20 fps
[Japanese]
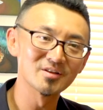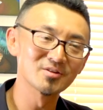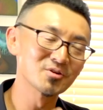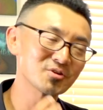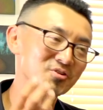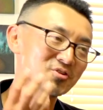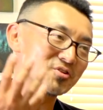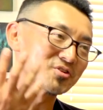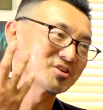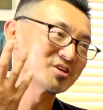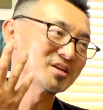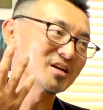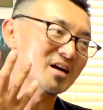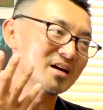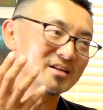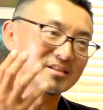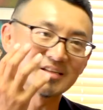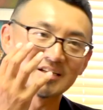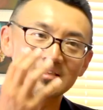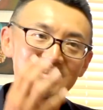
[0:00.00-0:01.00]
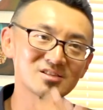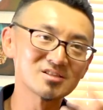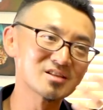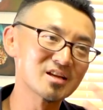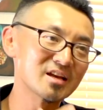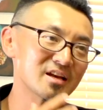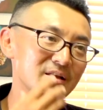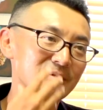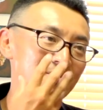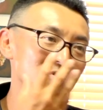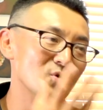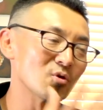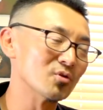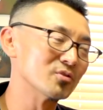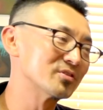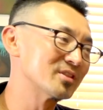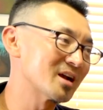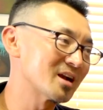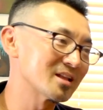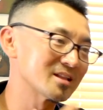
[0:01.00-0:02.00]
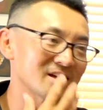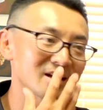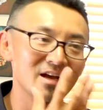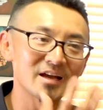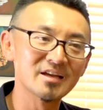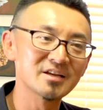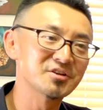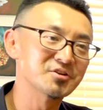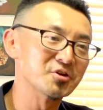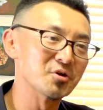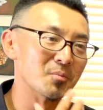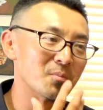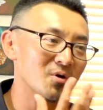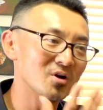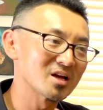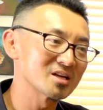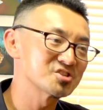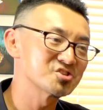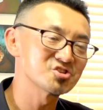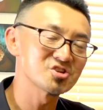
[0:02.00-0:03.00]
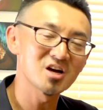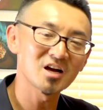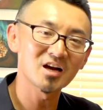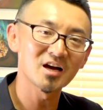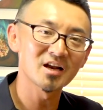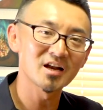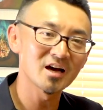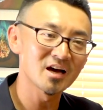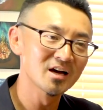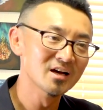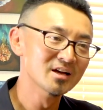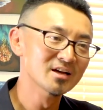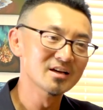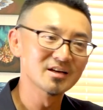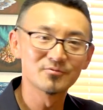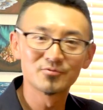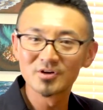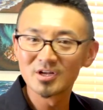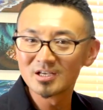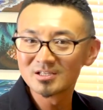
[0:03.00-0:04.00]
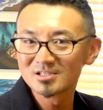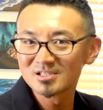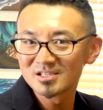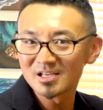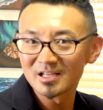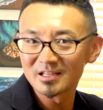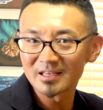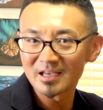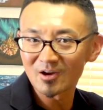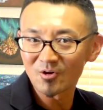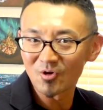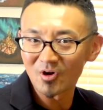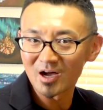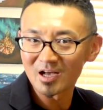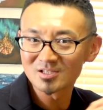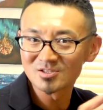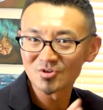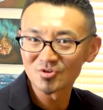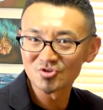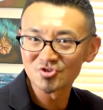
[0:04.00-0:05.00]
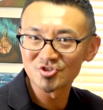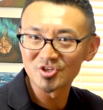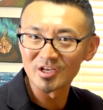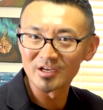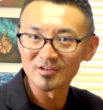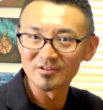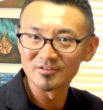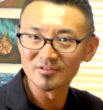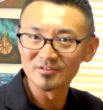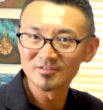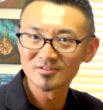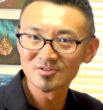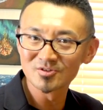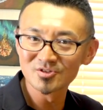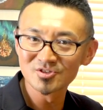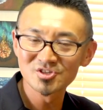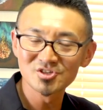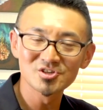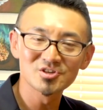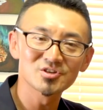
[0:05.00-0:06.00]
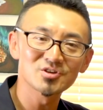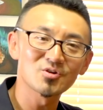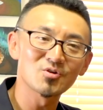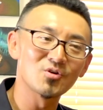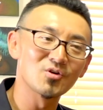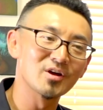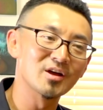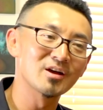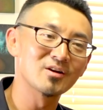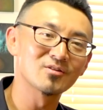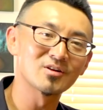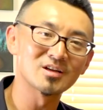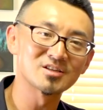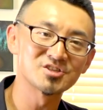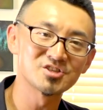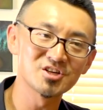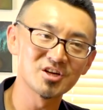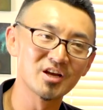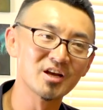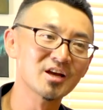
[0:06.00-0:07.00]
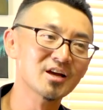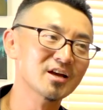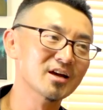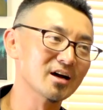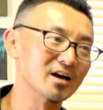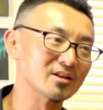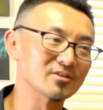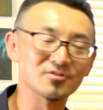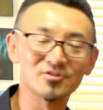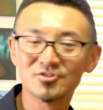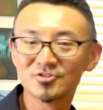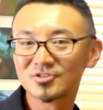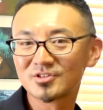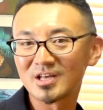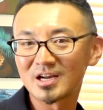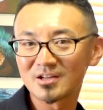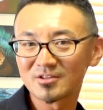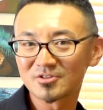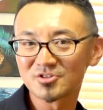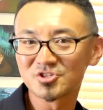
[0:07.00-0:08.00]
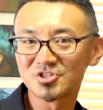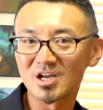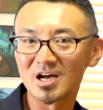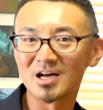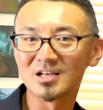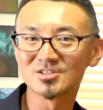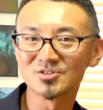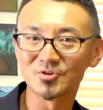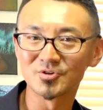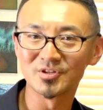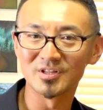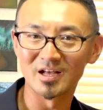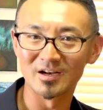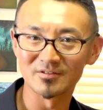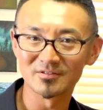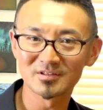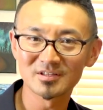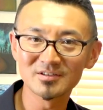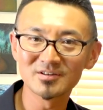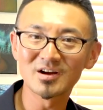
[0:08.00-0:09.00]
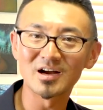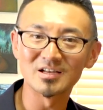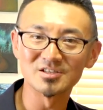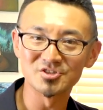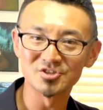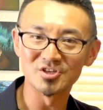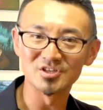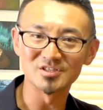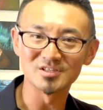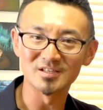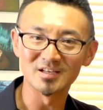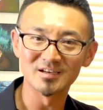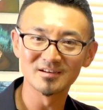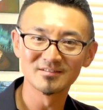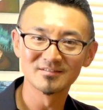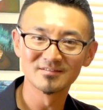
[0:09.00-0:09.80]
喉を開いて常にこうダラダラ息を漏らしながらフレーズ全体をこう発音していく。そうするとこう英語らしいあのゆったりとした発音になるっていう感じですね。